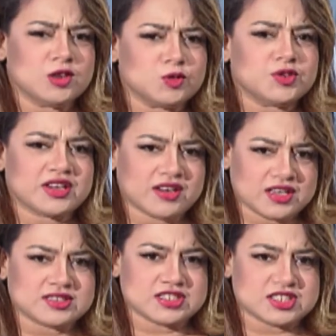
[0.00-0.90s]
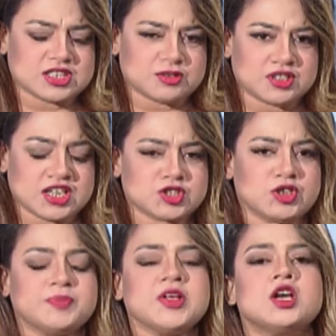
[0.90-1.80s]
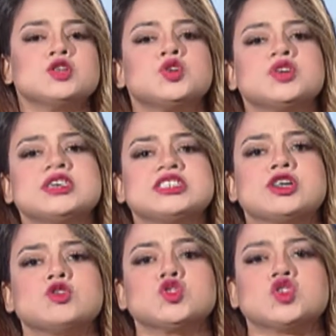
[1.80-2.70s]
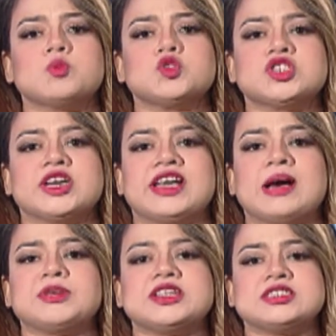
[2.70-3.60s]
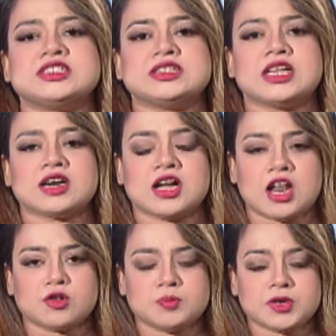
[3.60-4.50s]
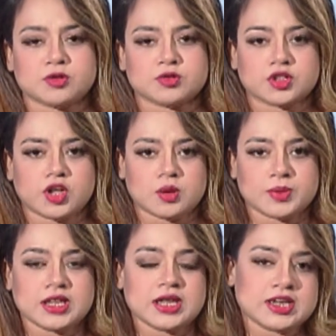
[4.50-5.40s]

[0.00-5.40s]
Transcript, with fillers: লুকিয়ে রাখার চেষ্টা করি আসলে শরীরে যে কোনো সমস্যায় আমাদের তার কারণ বের করতে হবে